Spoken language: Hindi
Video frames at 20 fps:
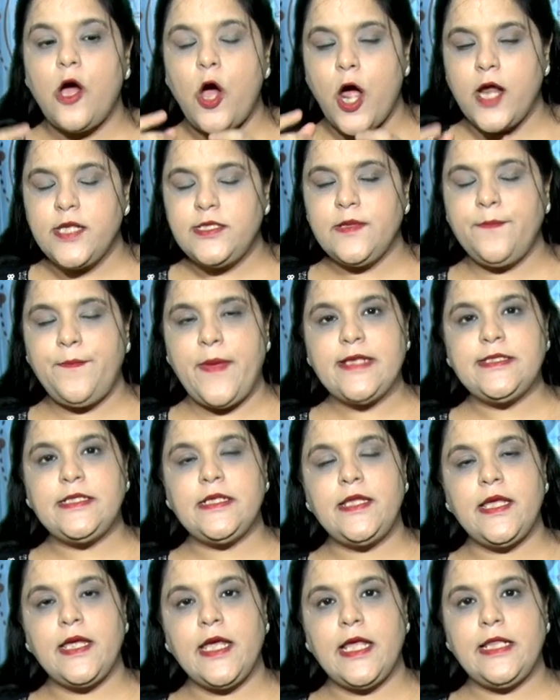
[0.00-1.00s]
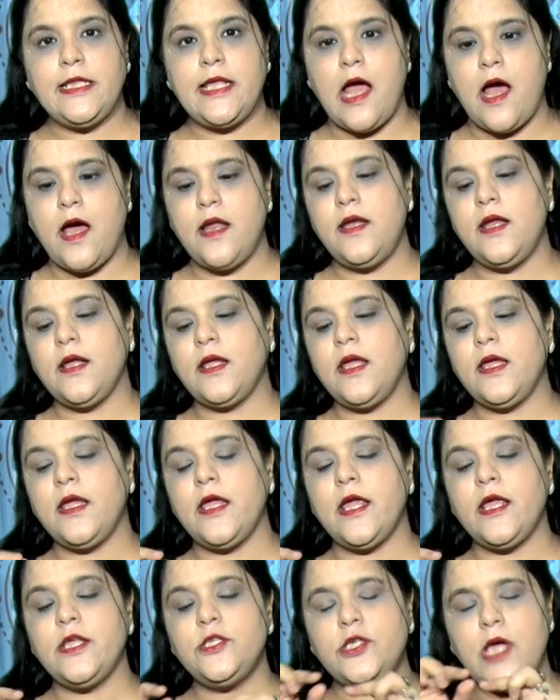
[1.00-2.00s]
और जब पैसे देंगे ध्यान
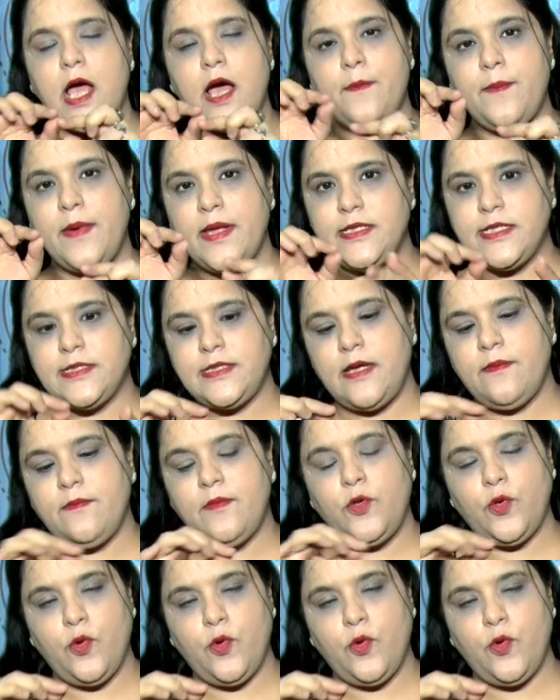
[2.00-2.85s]
रखेंगे कि जहाँ पे जैसे